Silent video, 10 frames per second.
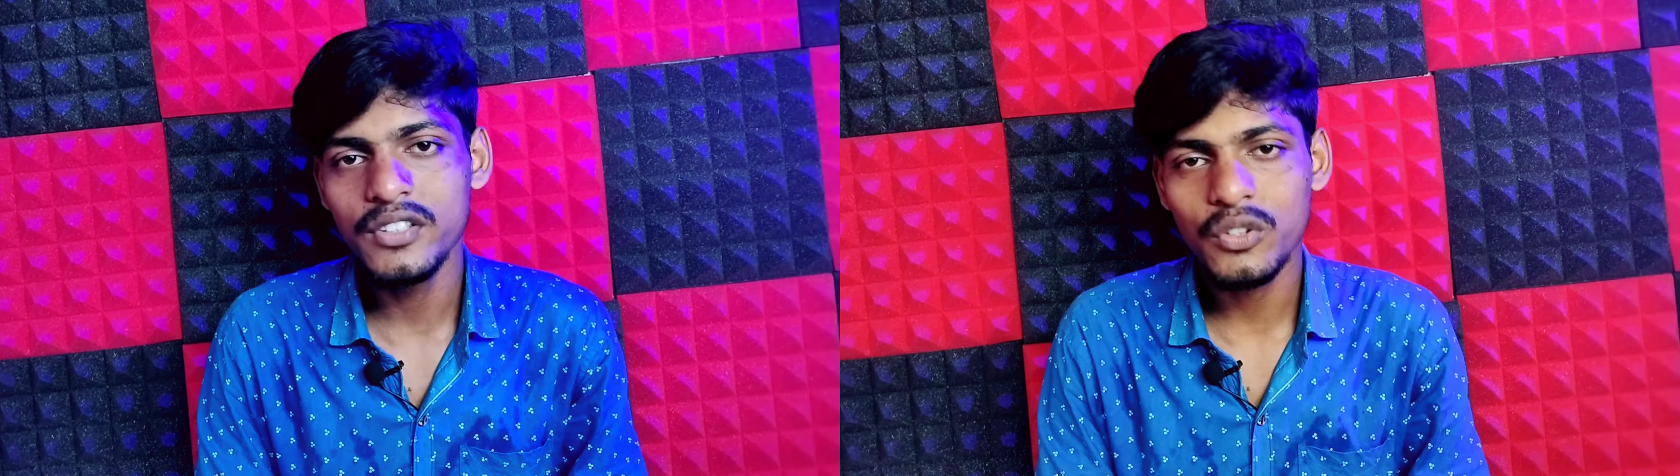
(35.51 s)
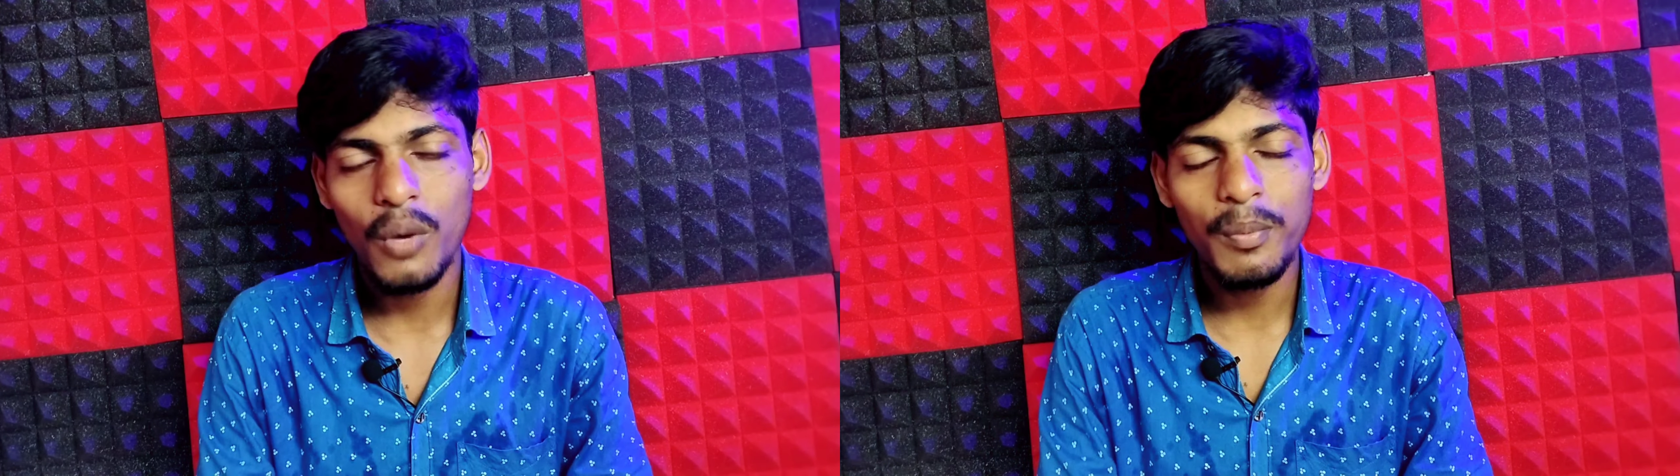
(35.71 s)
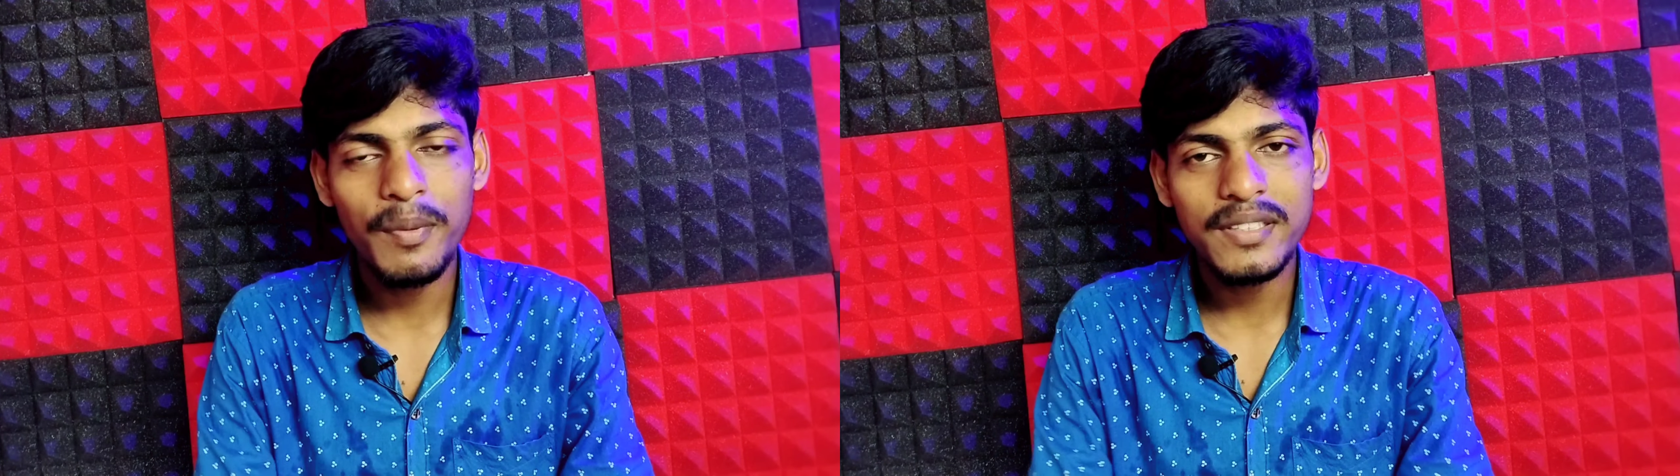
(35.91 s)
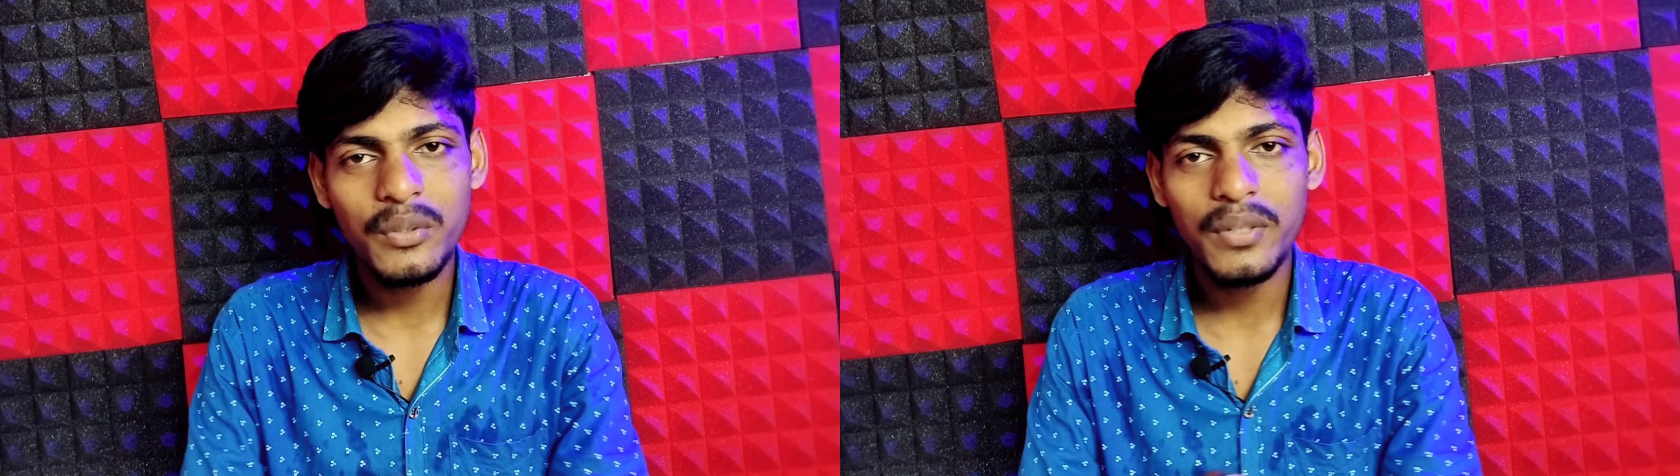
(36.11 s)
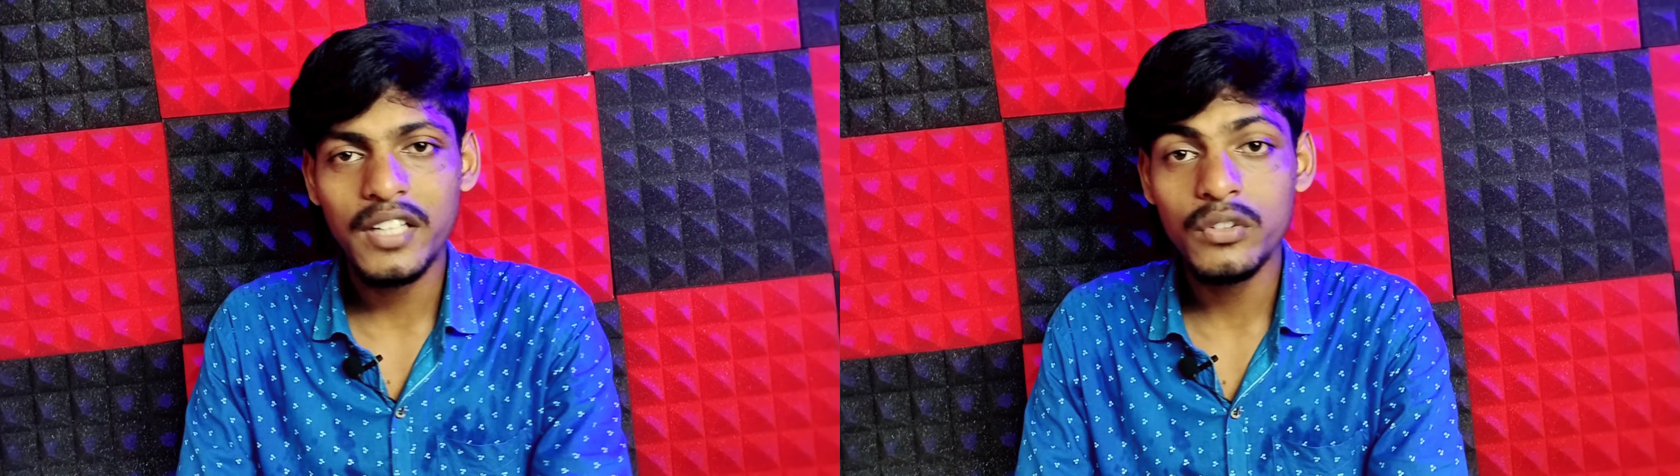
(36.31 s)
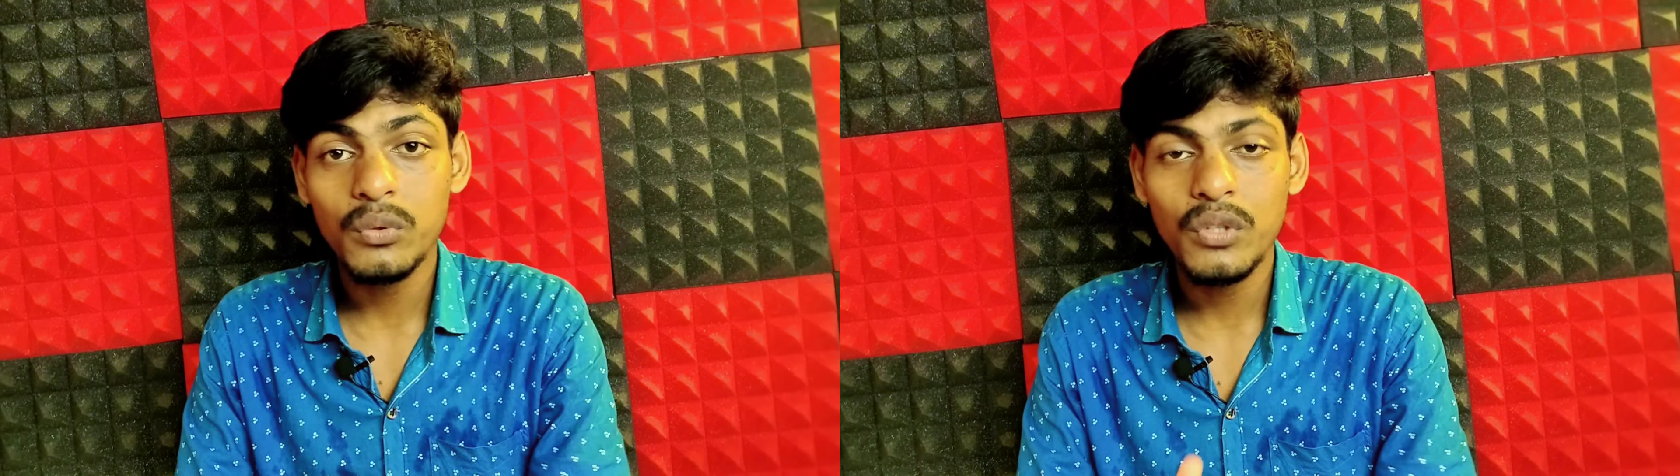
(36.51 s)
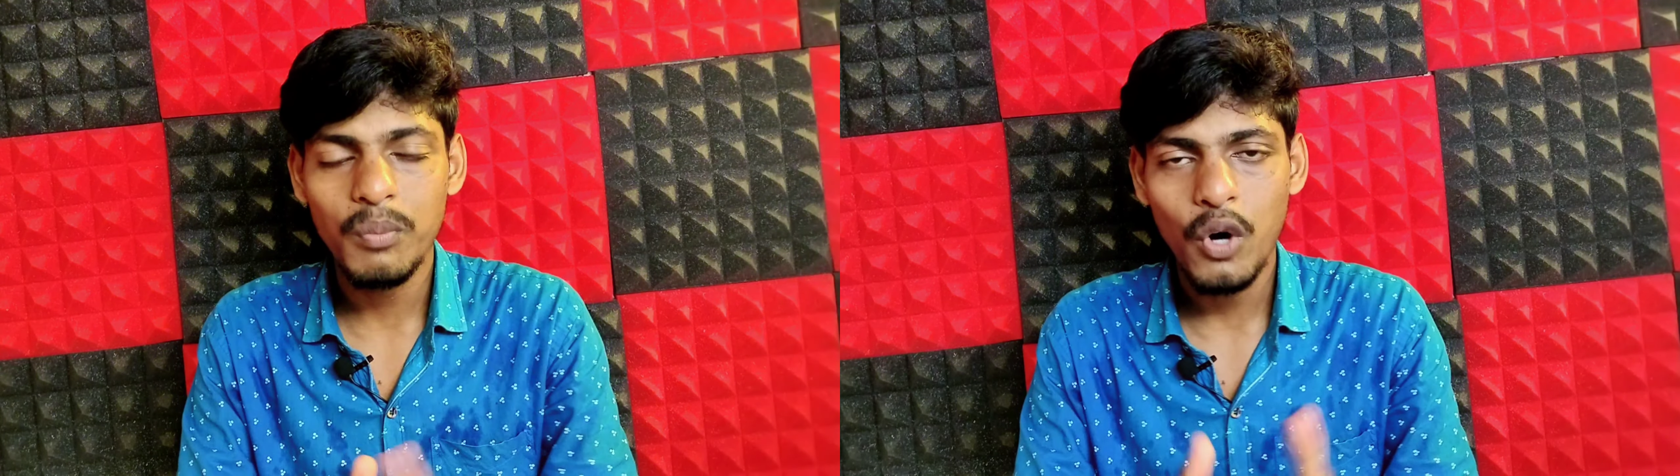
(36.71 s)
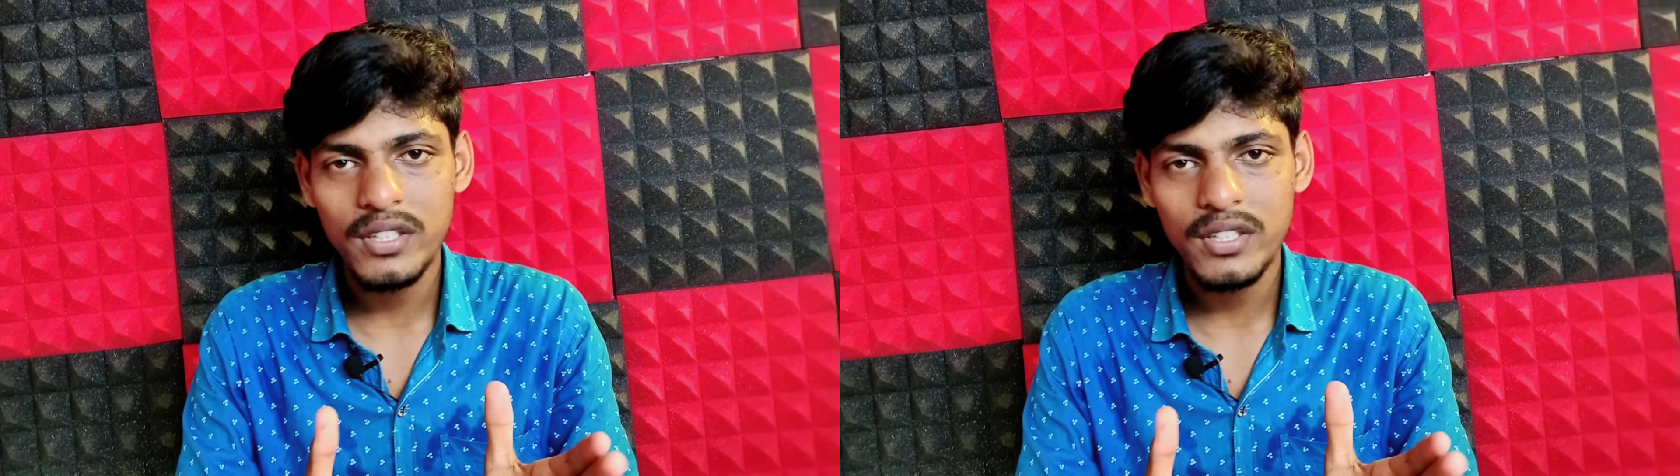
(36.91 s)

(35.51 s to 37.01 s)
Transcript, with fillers: কিন্তু কপি পেস্ট করে কিন্তু কোনো